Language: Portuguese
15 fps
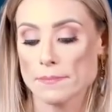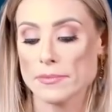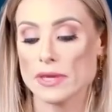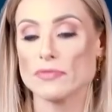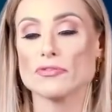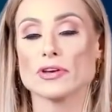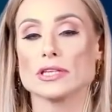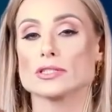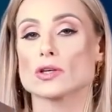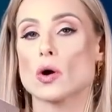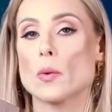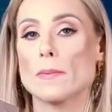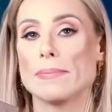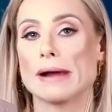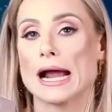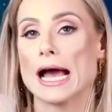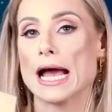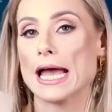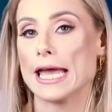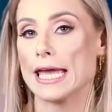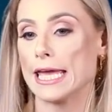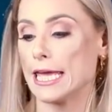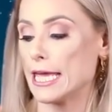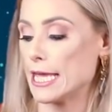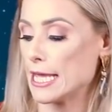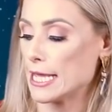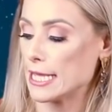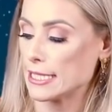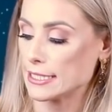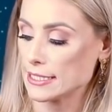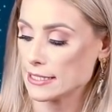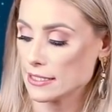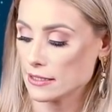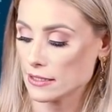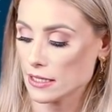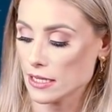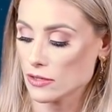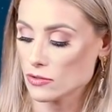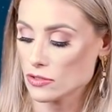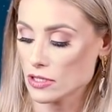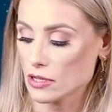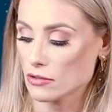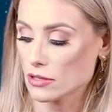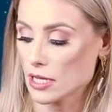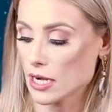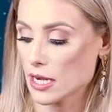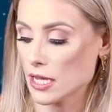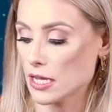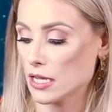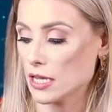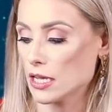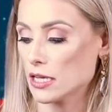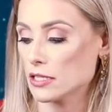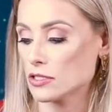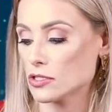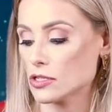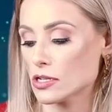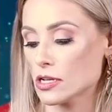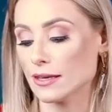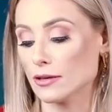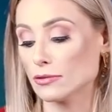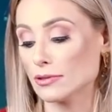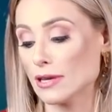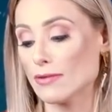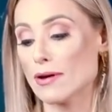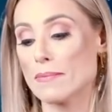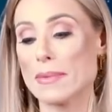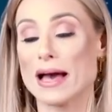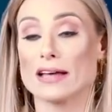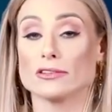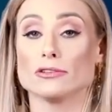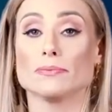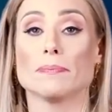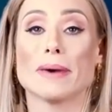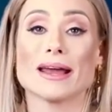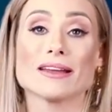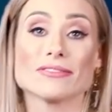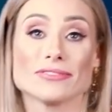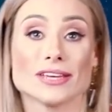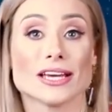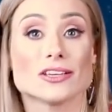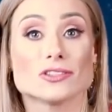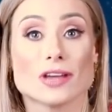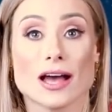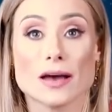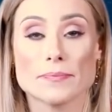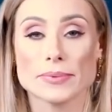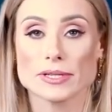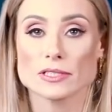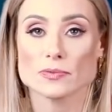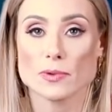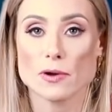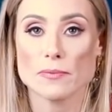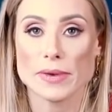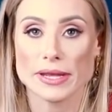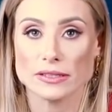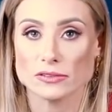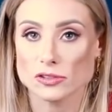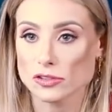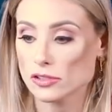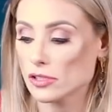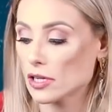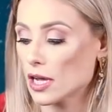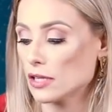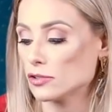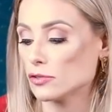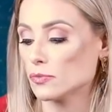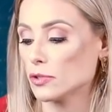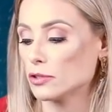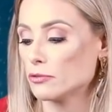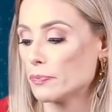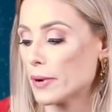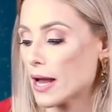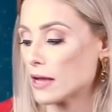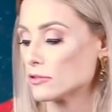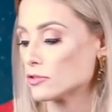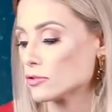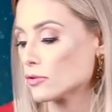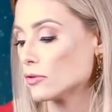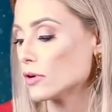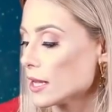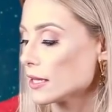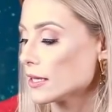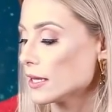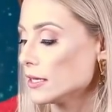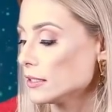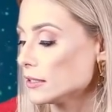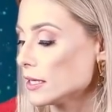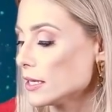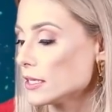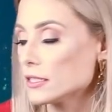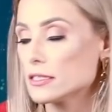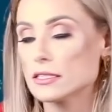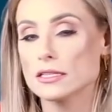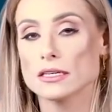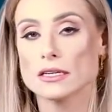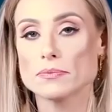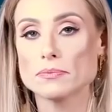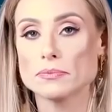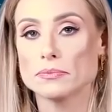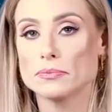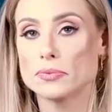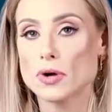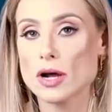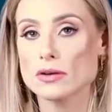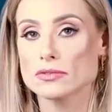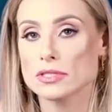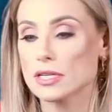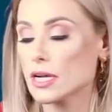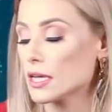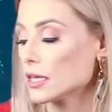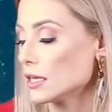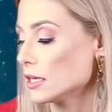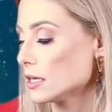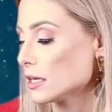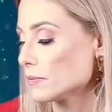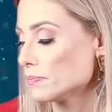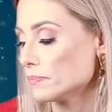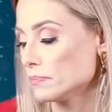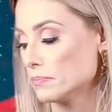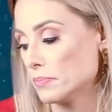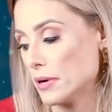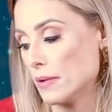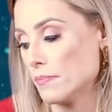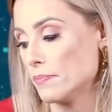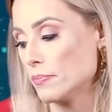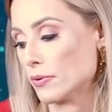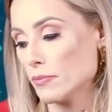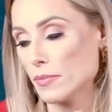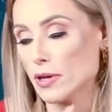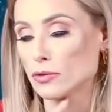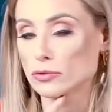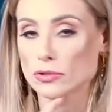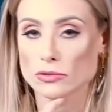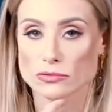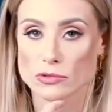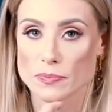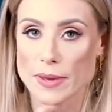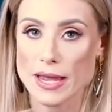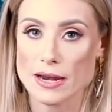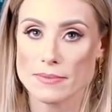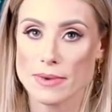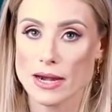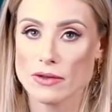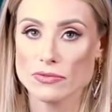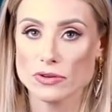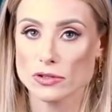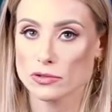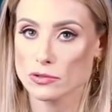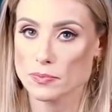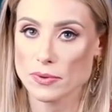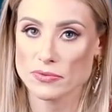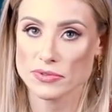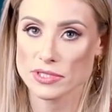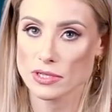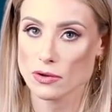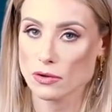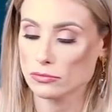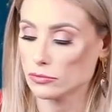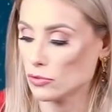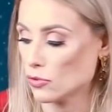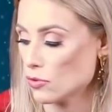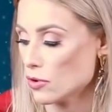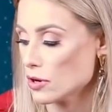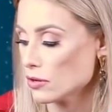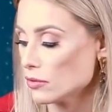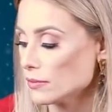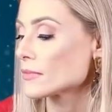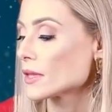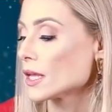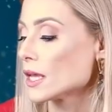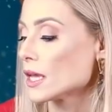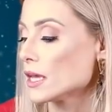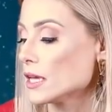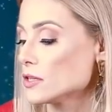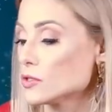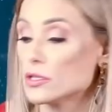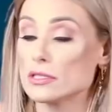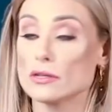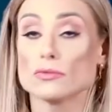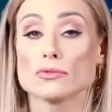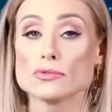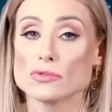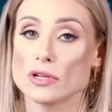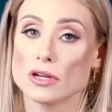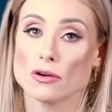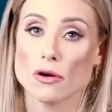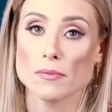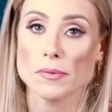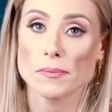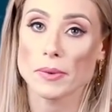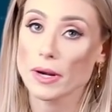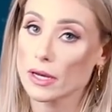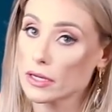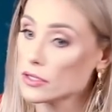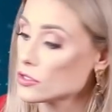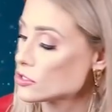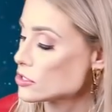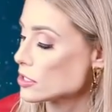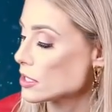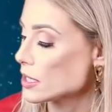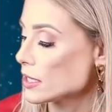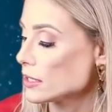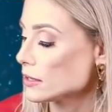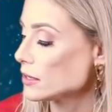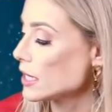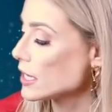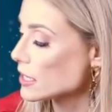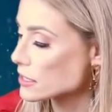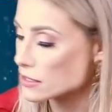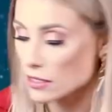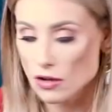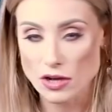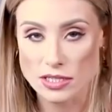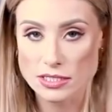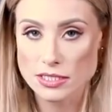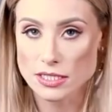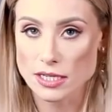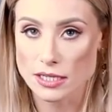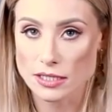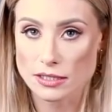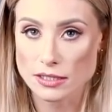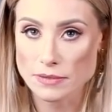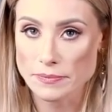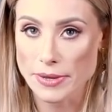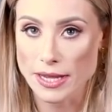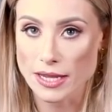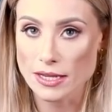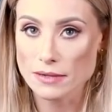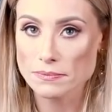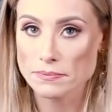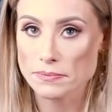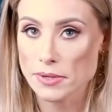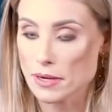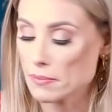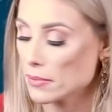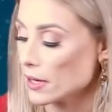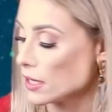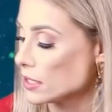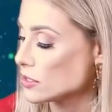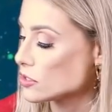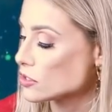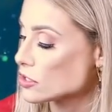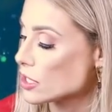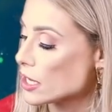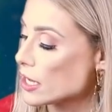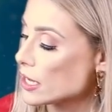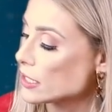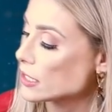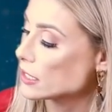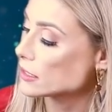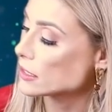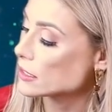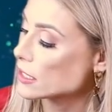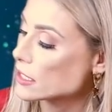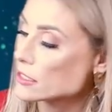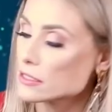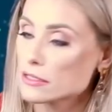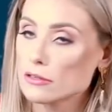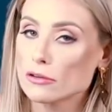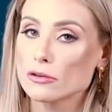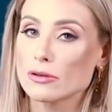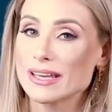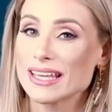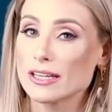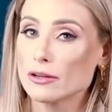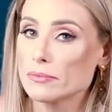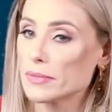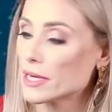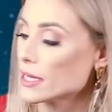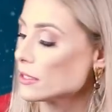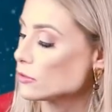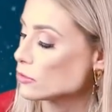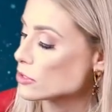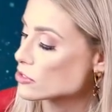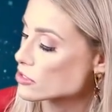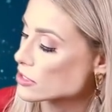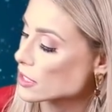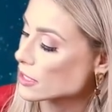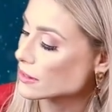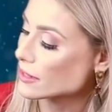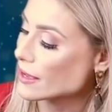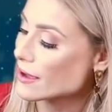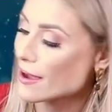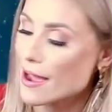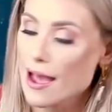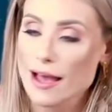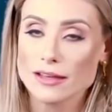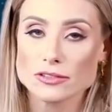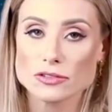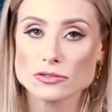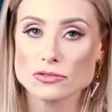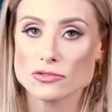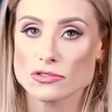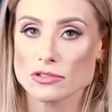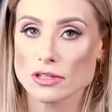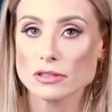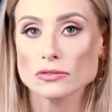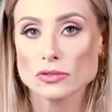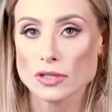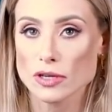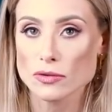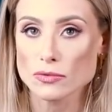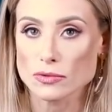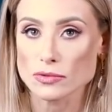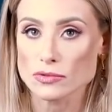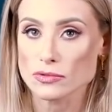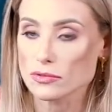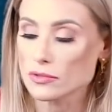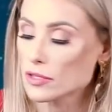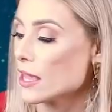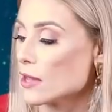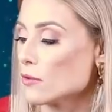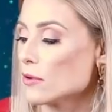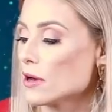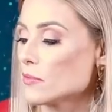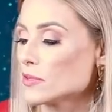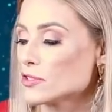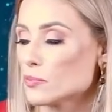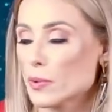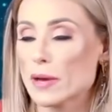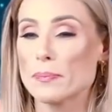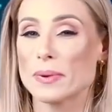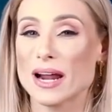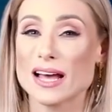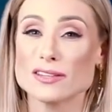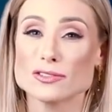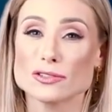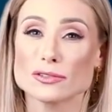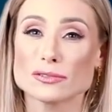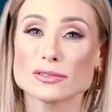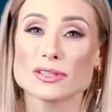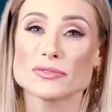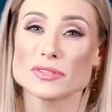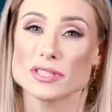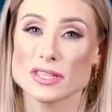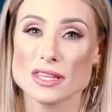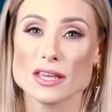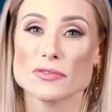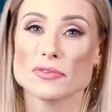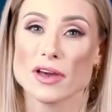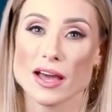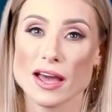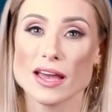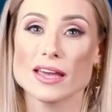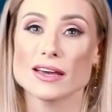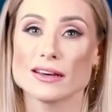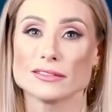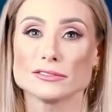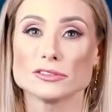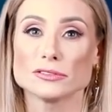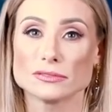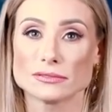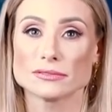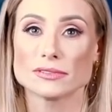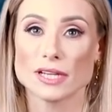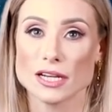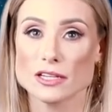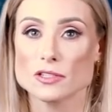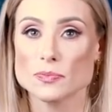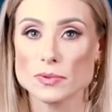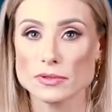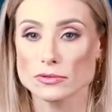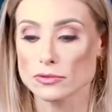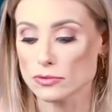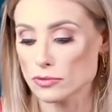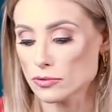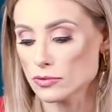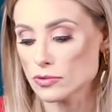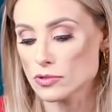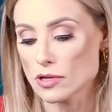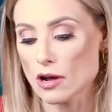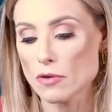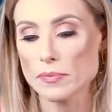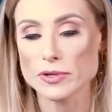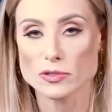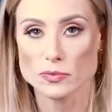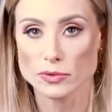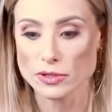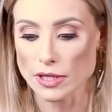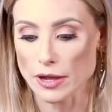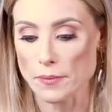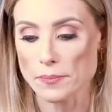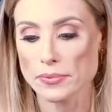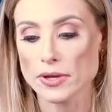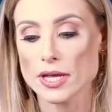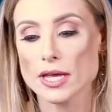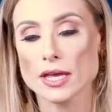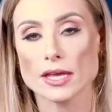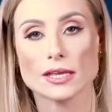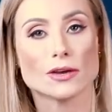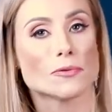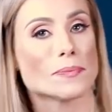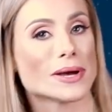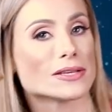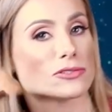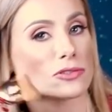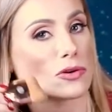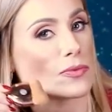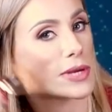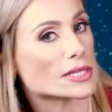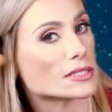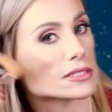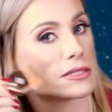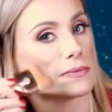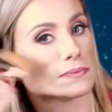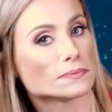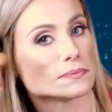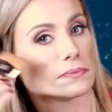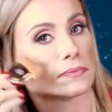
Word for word: me fez comprar esse triozinho da Naked, que eu tenho amado para viajar, principalmente acho muito prático. Que ele tem esse bronzer aqui, que é para o meu tom de pele, é maravilhoso para fazer contorno. E às vezes eu uso ele como blush. Tem esse rosinha aqui também para blush e ainda tem esse iluminador, já tá até gasto de tanto que eu uso. Eu amo, é super prática do que você ter que ficar carregando três produtos ao mesmo tempo. E eu passo com esse